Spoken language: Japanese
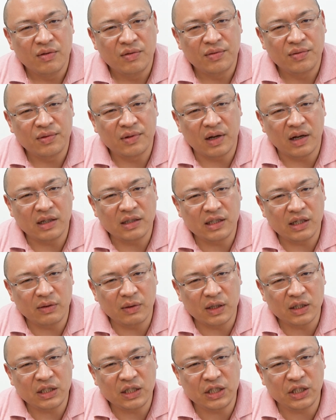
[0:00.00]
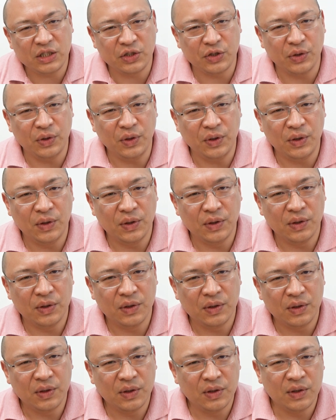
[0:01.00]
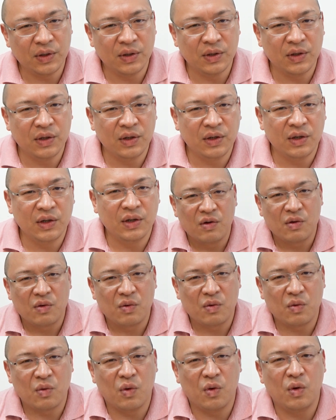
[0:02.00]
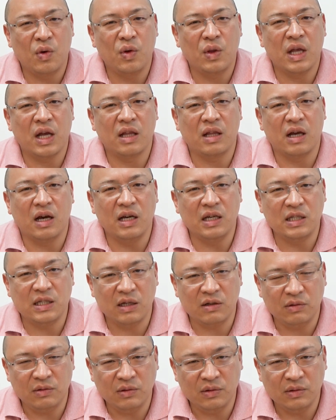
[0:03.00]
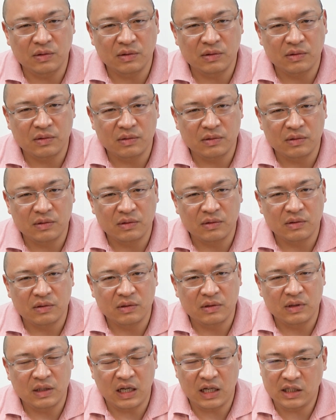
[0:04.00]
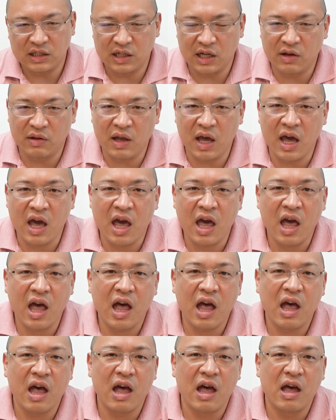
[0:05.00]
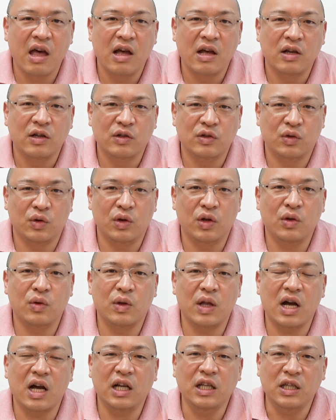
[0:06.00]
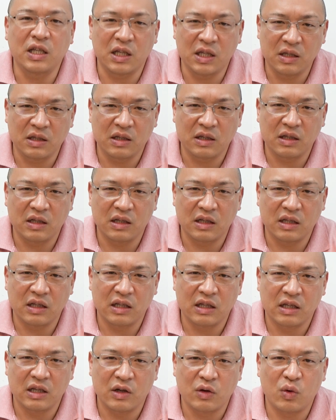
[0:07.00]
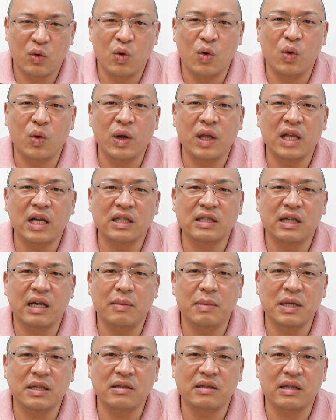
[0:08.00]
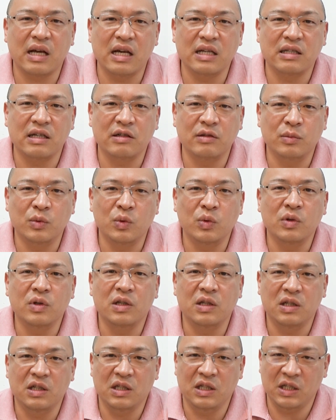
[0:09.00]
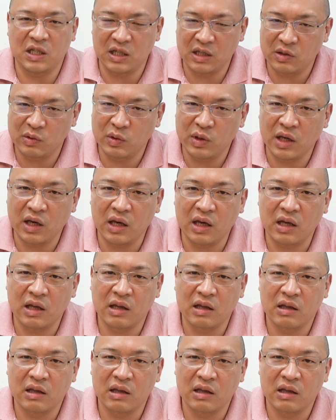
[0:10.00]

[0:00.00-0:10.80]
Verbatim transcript: 深澤市長、コロナ対策大事だよね。それの中にコロナ差別対策も入れてくれ。